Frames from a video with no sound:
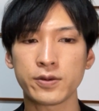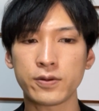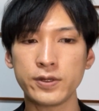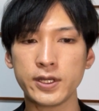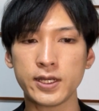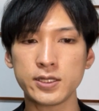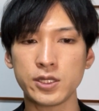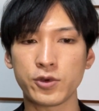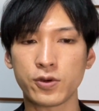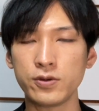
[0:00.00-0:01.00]
ここに関して
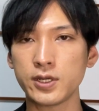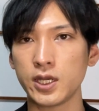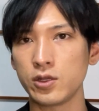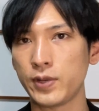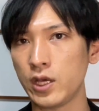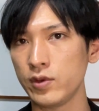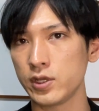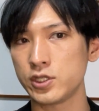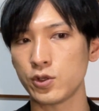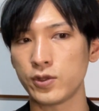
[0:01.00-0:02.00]
も今回のパウエル
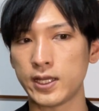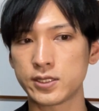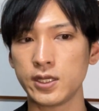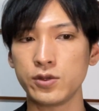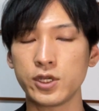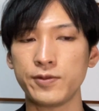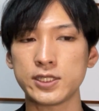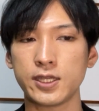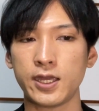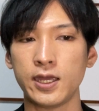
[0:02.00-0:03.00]
議長の発言を受けまし
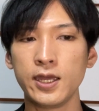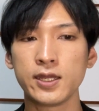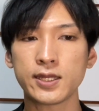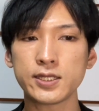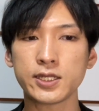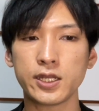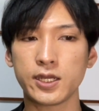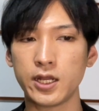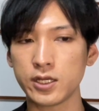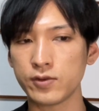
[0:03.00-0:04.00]
て、確かに下
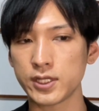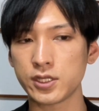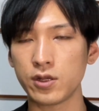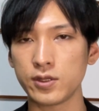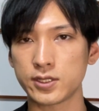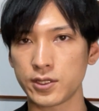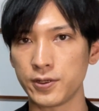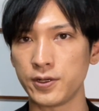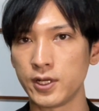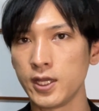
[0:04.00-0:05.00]
落はしてるんですけ
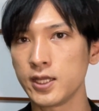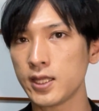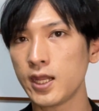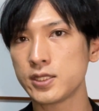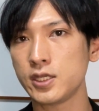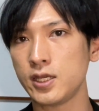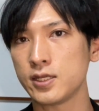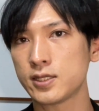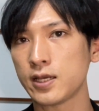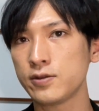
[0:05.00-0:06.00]
ど、ただし、
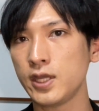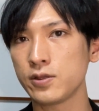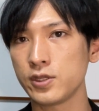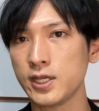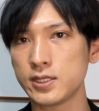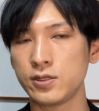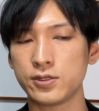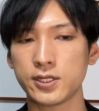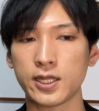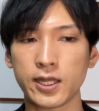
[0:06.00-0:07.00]
昨年のにがつにつ
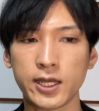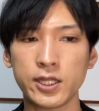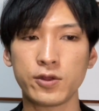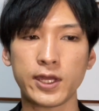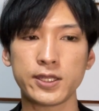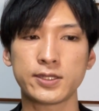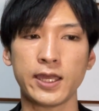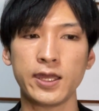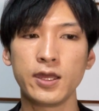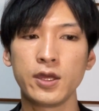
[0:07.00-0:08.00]
けた高値のラインです
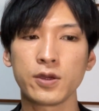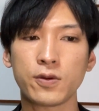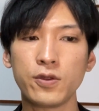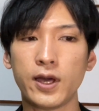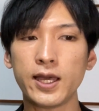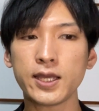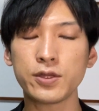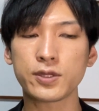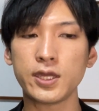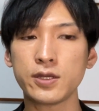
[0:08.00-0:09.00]
ね。この赤
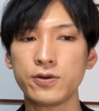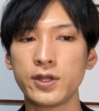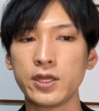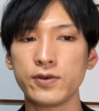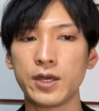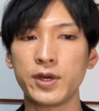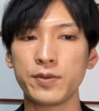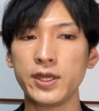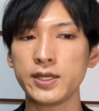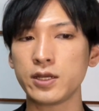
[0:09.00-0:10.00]
の抵抗ラインはまだ
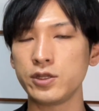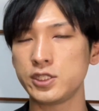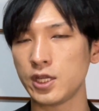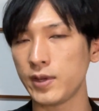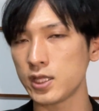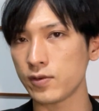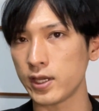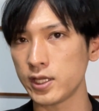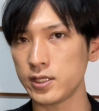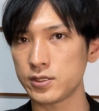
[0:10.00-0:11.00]
明確に下回ってはい
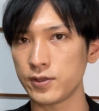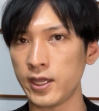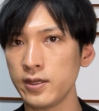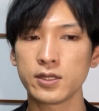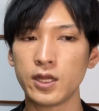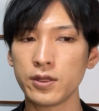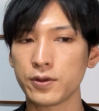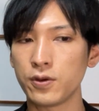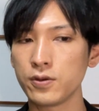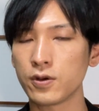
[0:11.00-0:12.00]
ないんですよね。なので
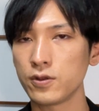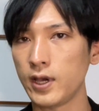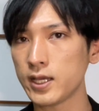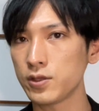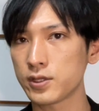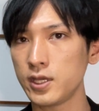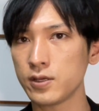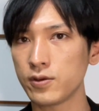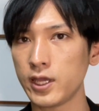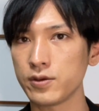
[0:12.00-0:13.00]
今後この赤の抵
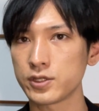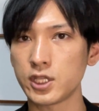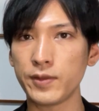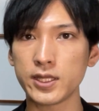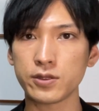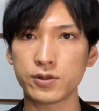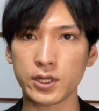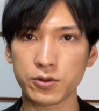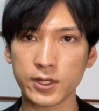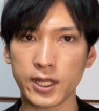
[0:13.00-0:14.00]
抗ラインを下回ってくるか
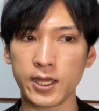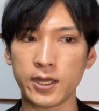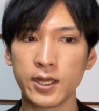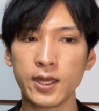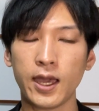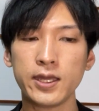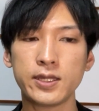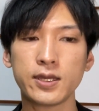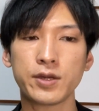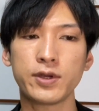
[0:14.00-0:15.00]
どうかで、
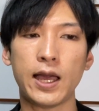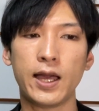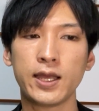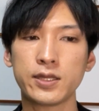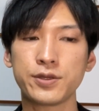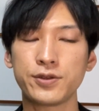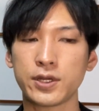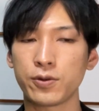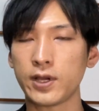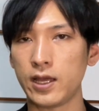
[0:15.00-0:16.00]
ハイテク株が上がってくるか
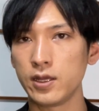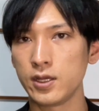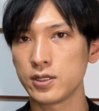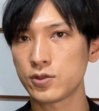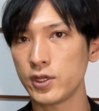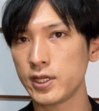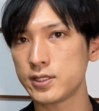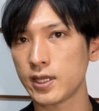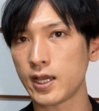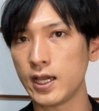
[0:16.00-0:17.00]
どうか、それがです
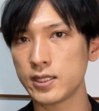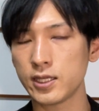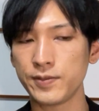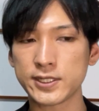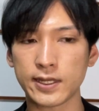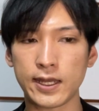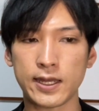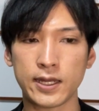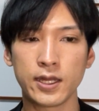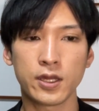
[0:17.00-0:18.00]
ね、変わってきますか
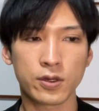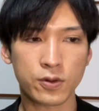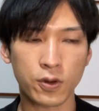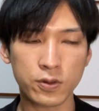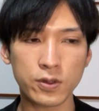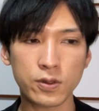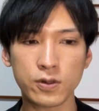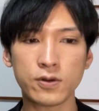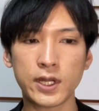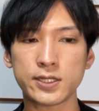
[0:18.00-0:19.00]
ら、ここの動
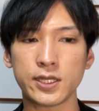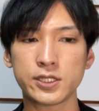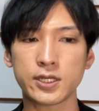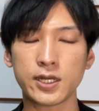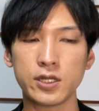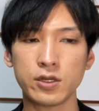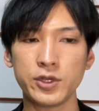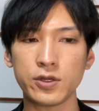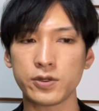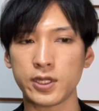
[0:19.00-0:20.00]
向はね、しっかりと見
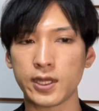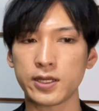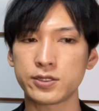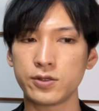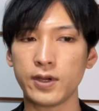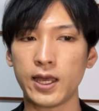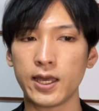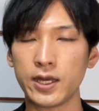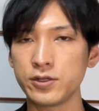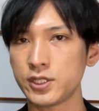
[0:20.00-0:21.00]
ておいていただく必要が
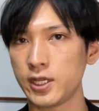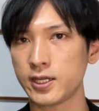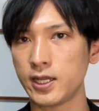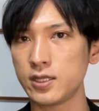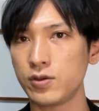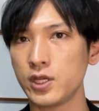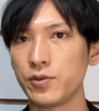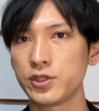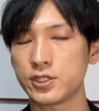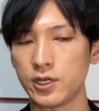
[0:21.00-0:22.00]
あるんじゃないかなっていうふうに思うんです